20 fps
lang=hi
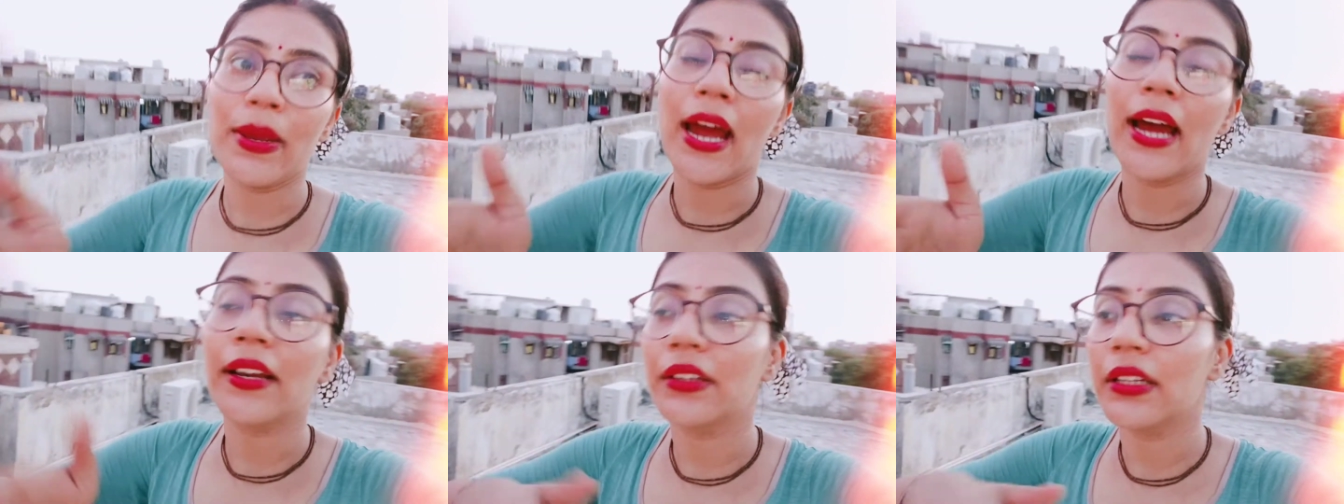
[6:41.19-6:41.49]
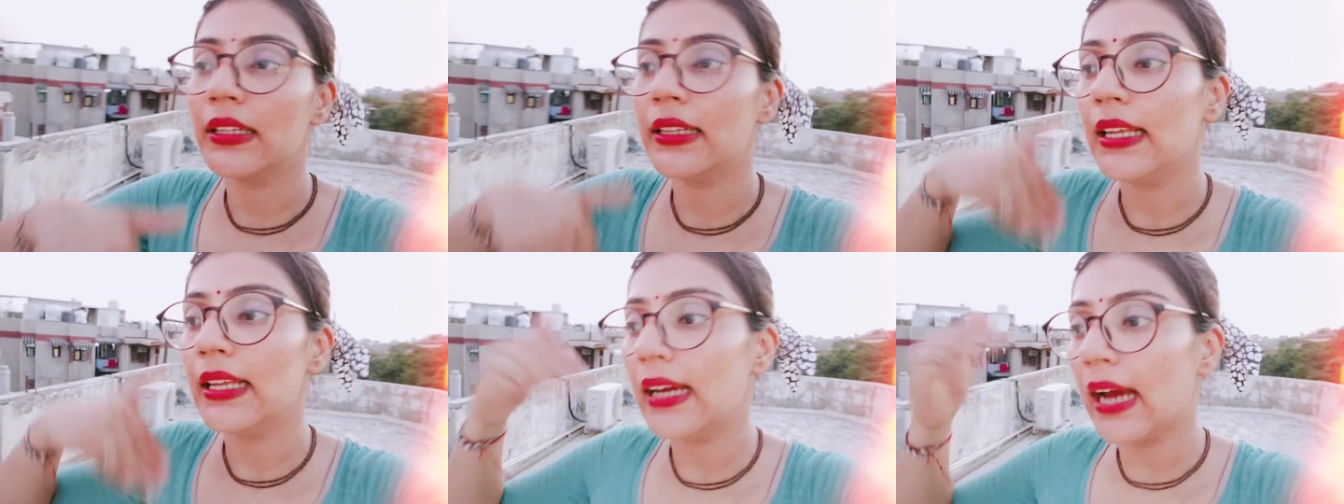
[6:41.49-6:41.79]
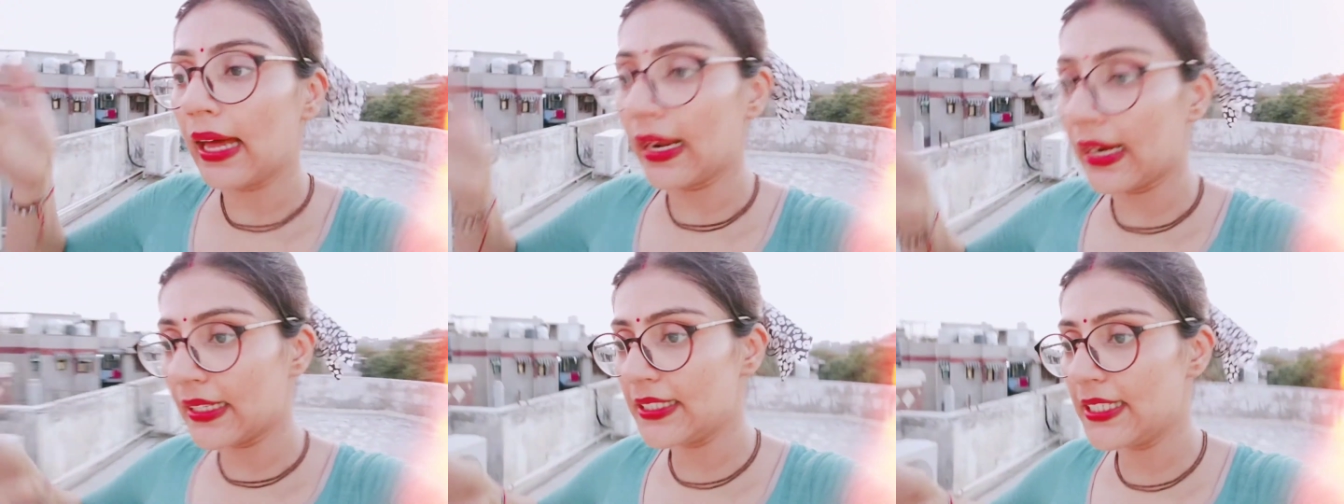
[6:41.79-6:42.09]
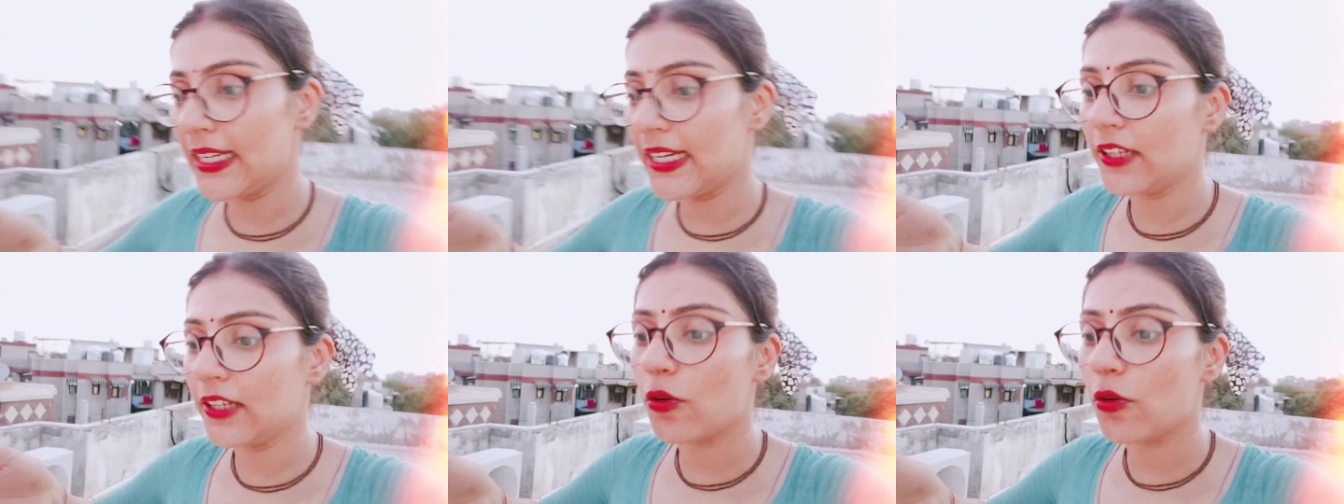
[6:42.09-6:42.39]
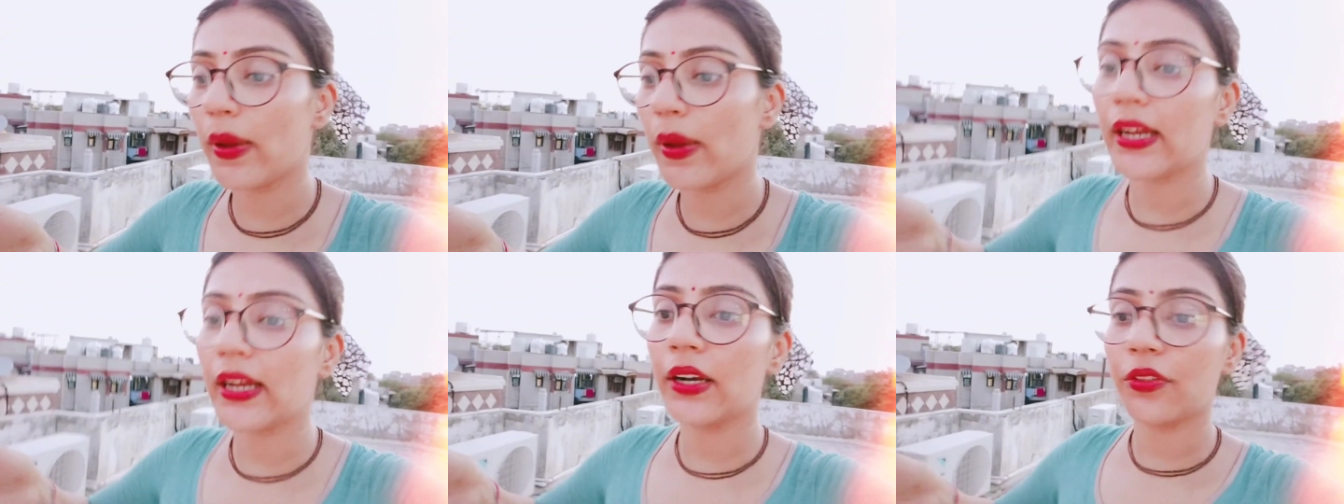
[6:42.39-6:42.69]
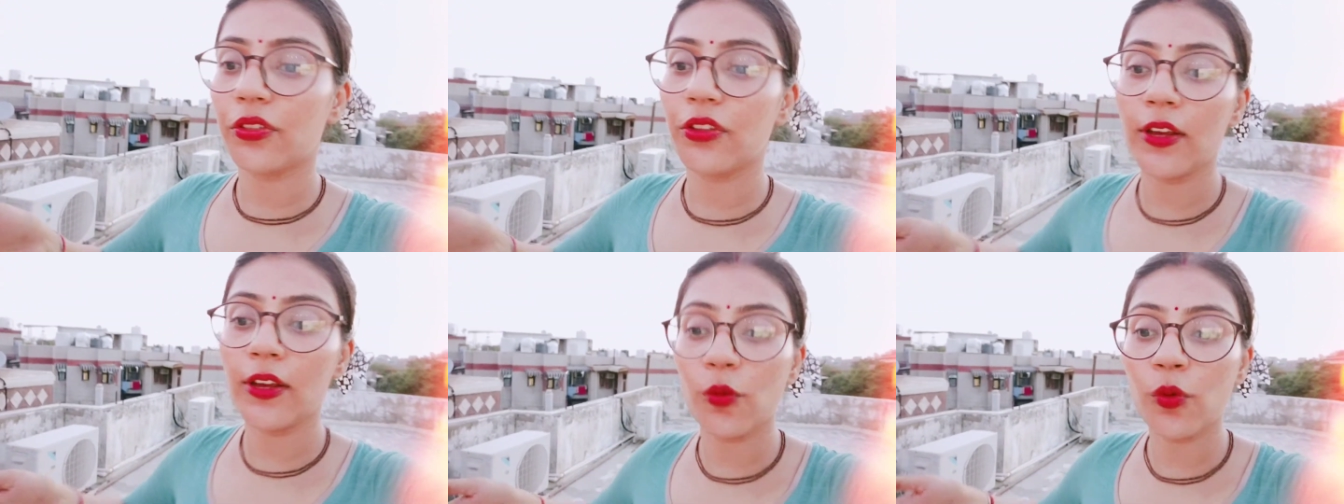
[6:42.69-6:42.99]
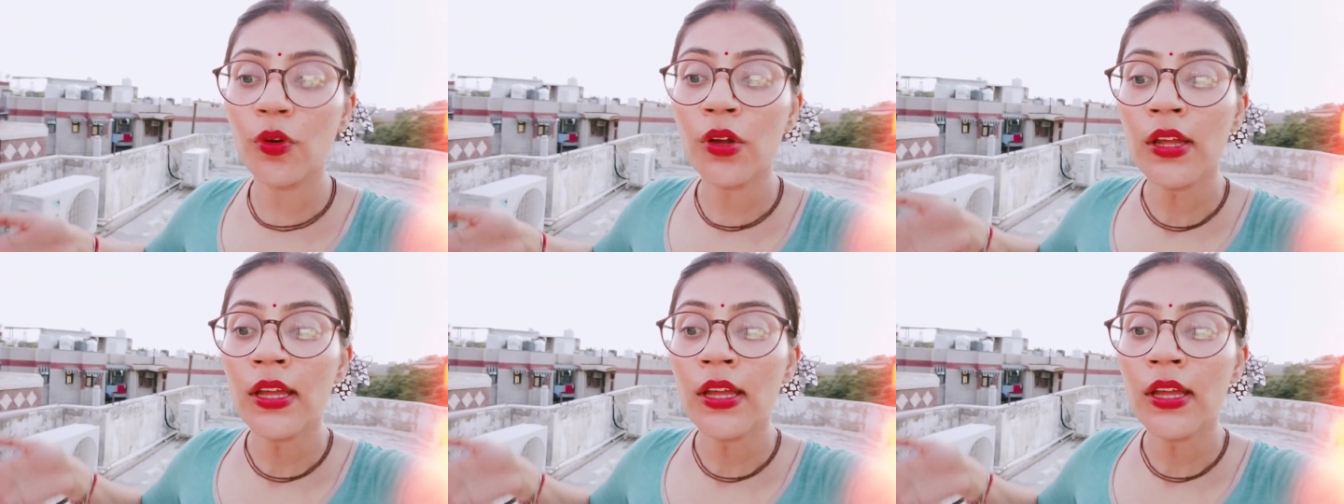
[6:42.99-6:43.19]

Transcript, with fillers: आरती थी कान्हा जी की तो मैं करती हूँ